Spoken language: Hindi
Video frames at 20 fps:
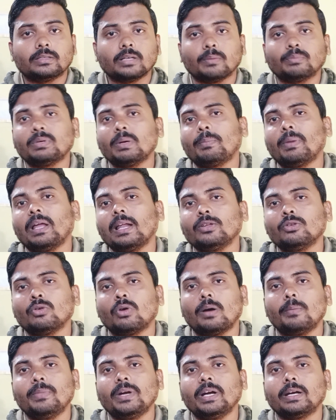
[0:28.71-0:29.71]
सबसे पहला
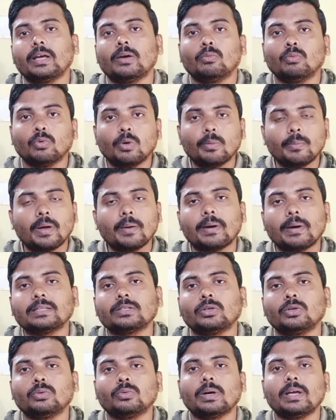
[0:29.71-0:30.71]
जो अपडेट है वो मैं
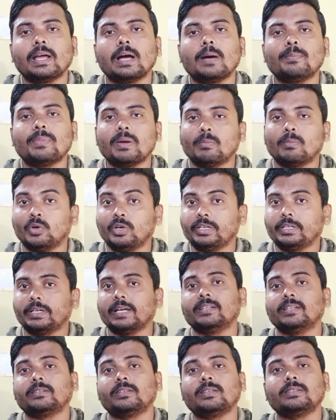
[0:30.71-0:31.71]
बात करूंगा यहाँ पे
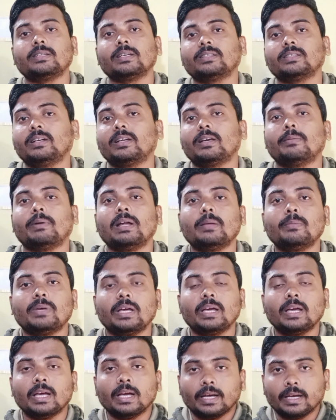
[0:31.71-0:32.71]
मोनिटाइजेशन सेक्शन के बारे
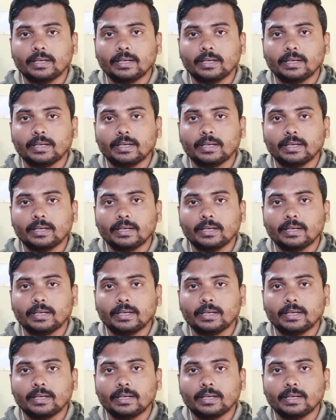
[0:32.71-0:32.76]
में